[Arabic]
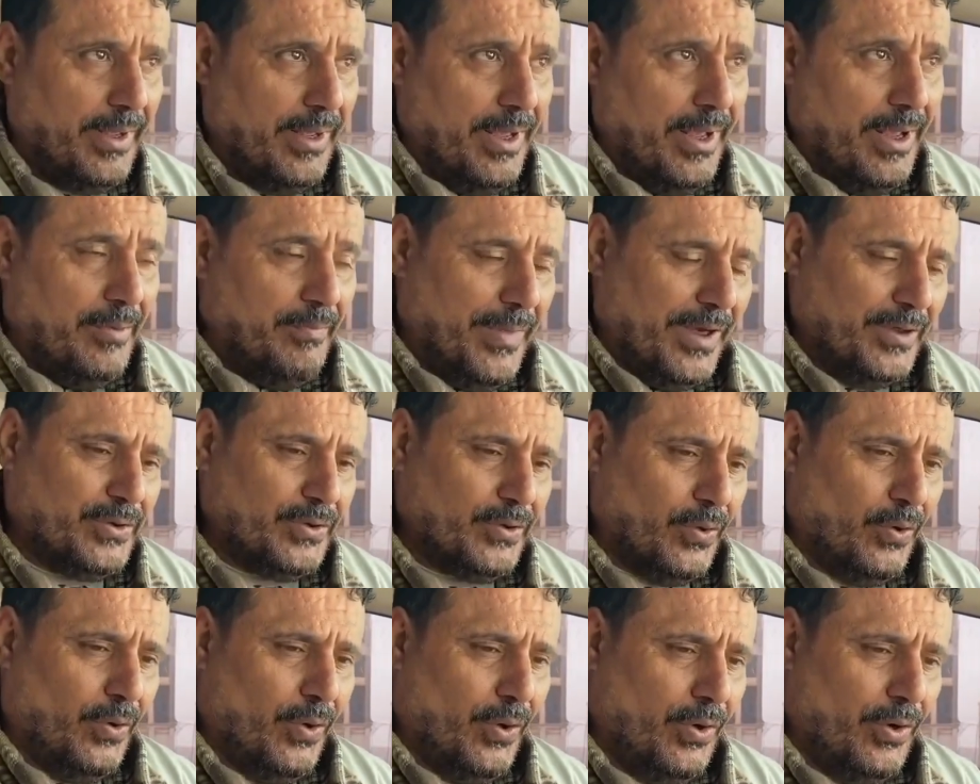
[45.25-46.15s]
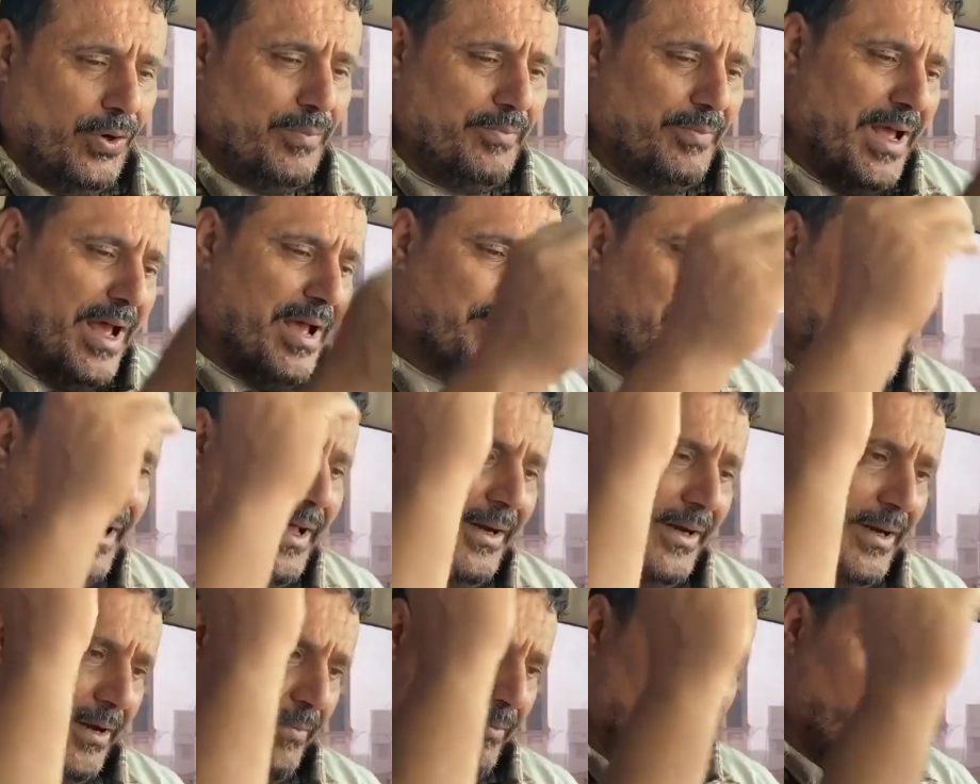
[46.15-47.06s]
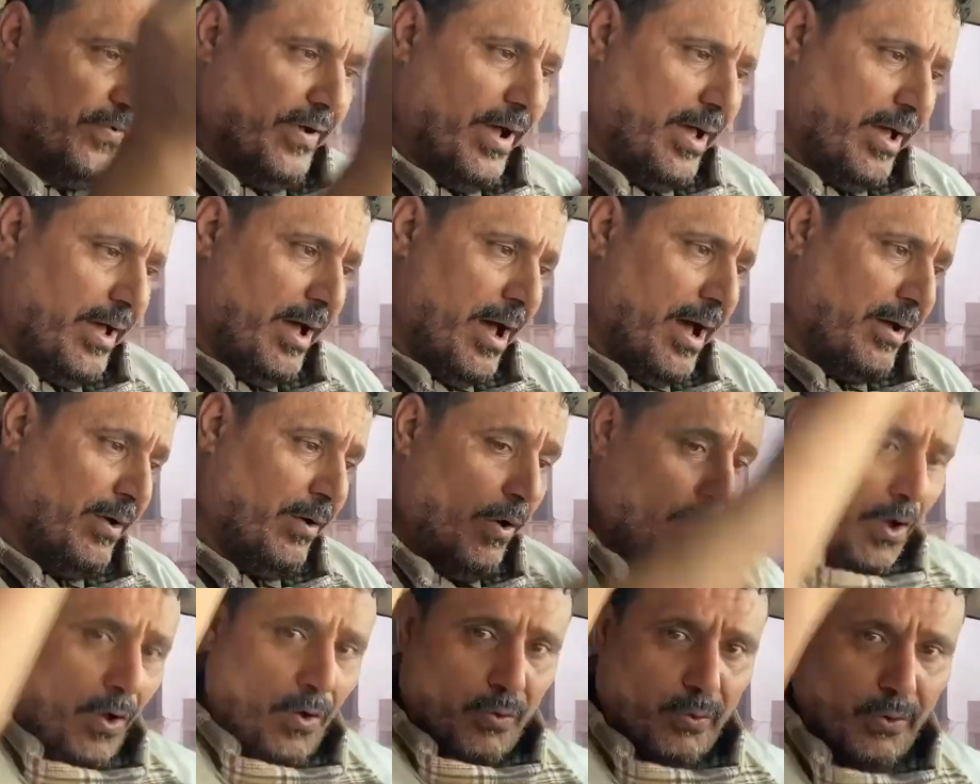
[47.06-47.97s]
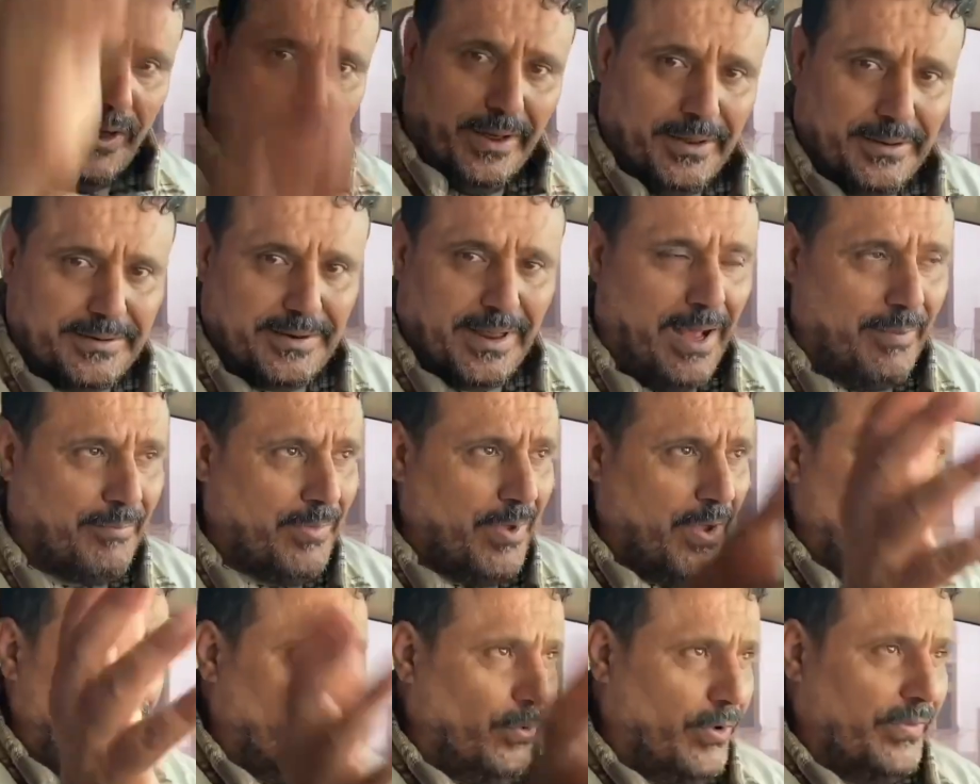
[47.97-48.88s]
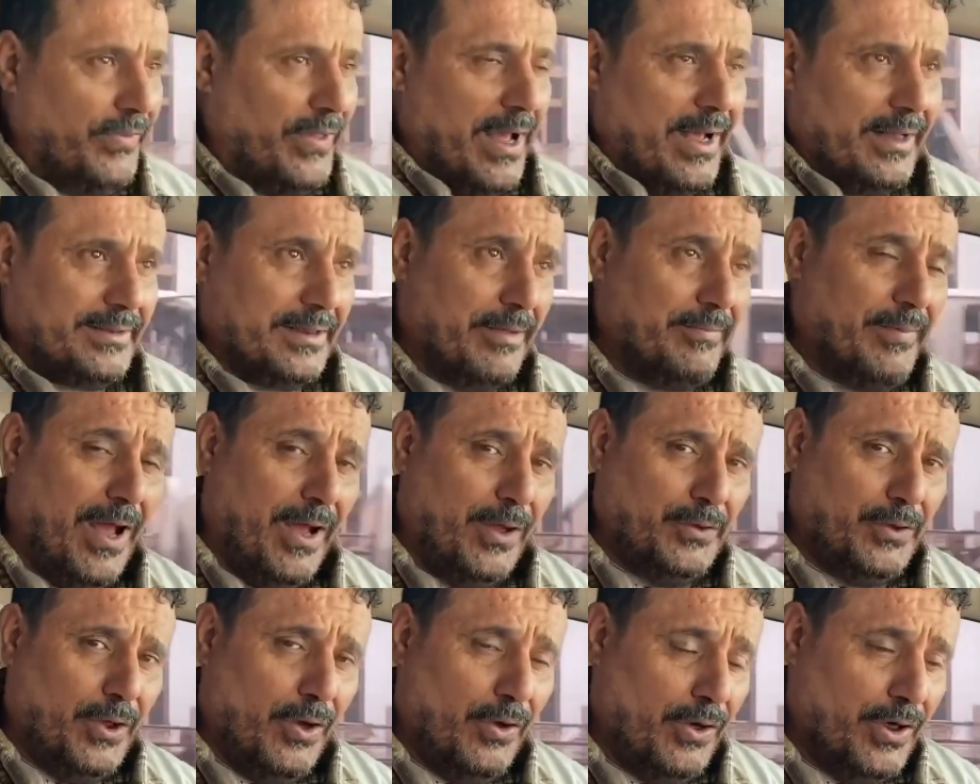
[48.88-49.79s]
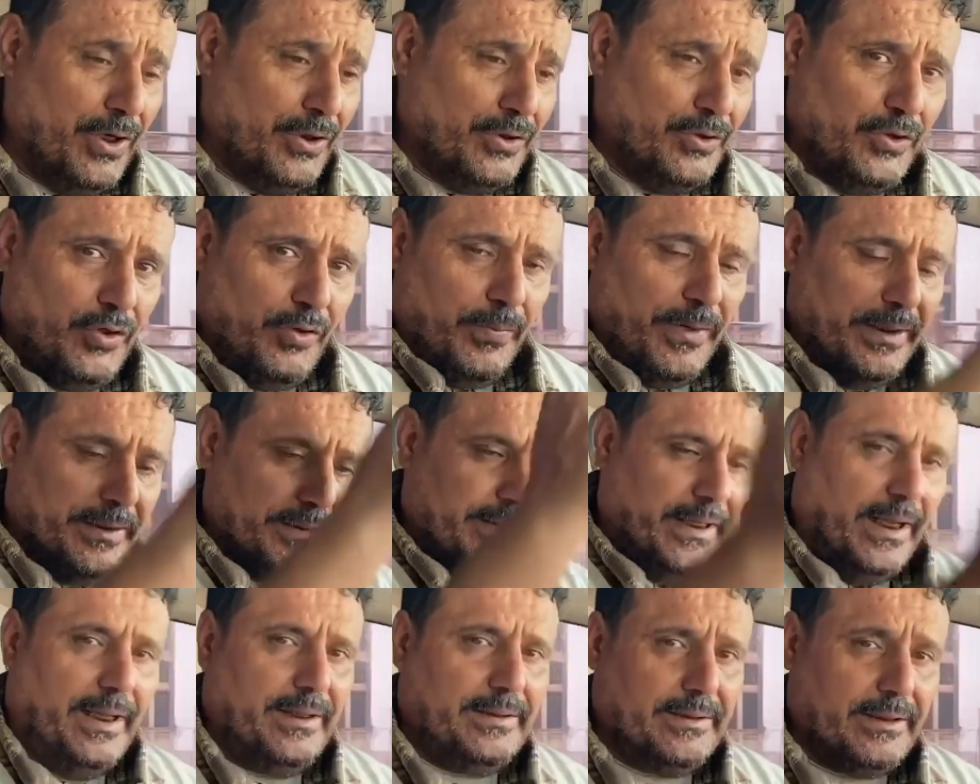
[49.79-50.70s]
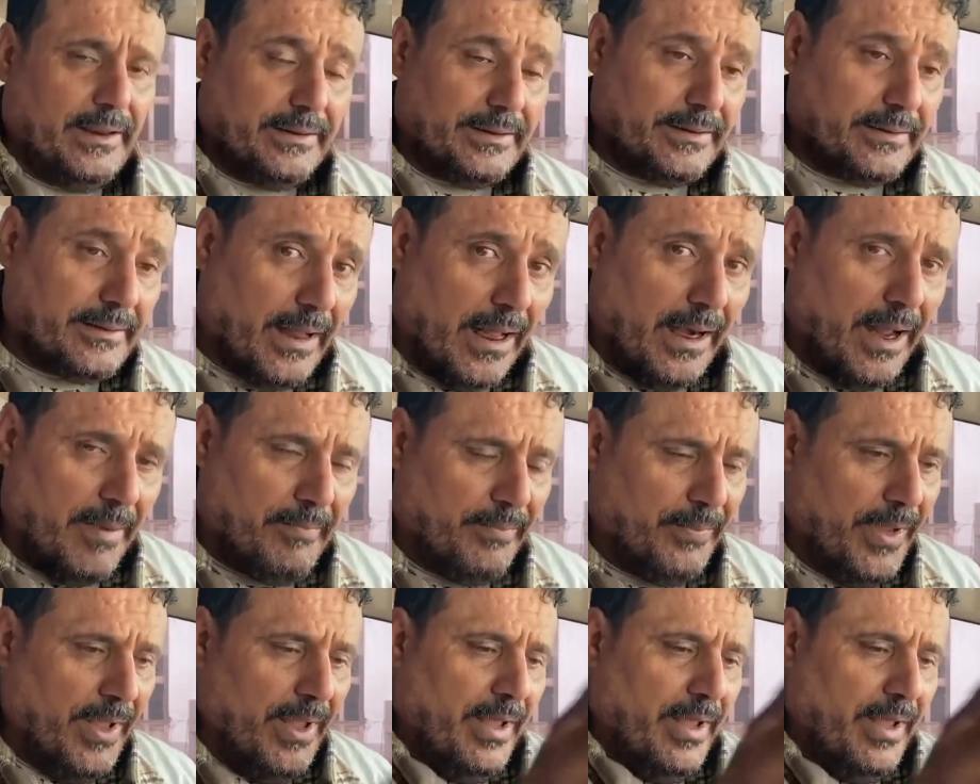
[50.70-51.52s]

مشغول ما بين المفخخ والحزام وذا تبع دولة دبي تحت الطلب